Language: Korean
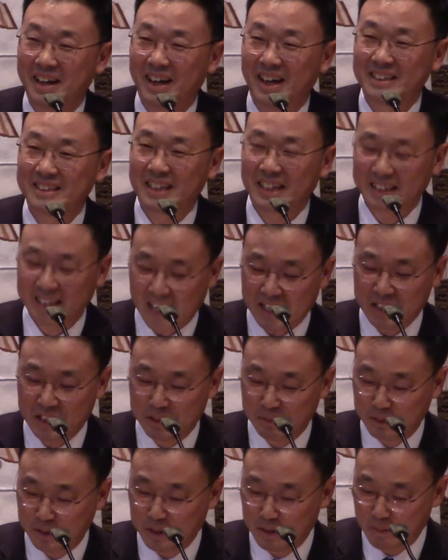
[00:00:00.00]
한 장 딱
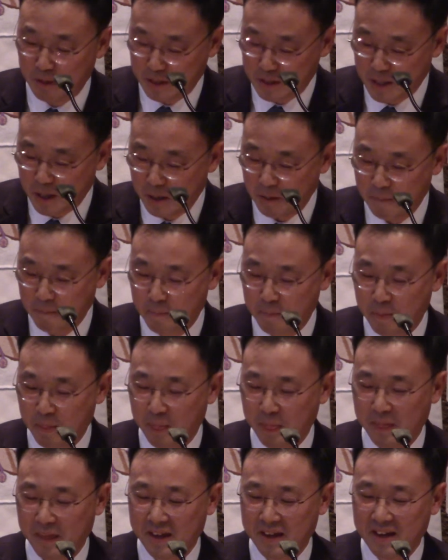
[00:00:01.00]
집어넣으면서
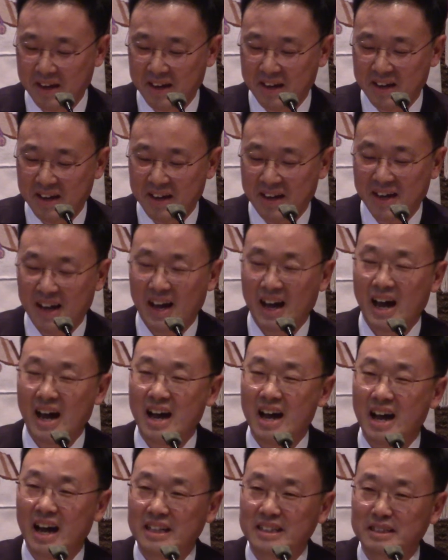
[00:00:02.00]

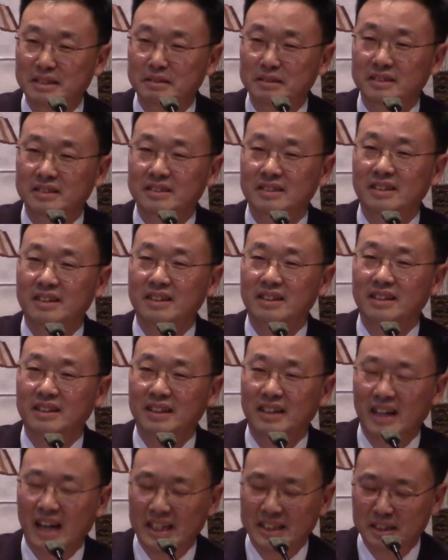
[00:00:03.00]
한 가정
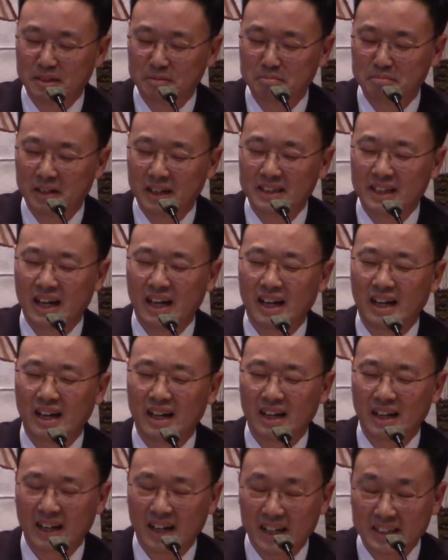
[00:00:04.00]

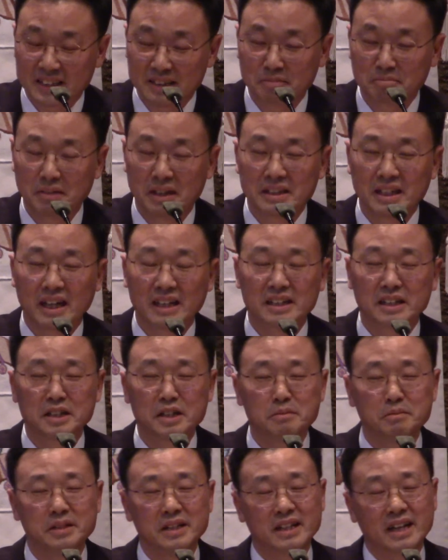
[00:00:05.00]
가정마다 가정마다
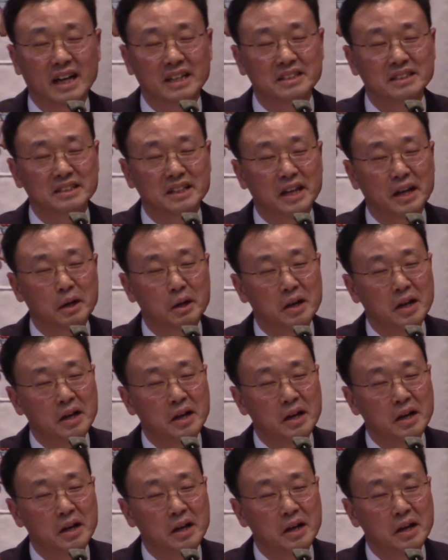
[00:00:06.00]
하나님이 가정에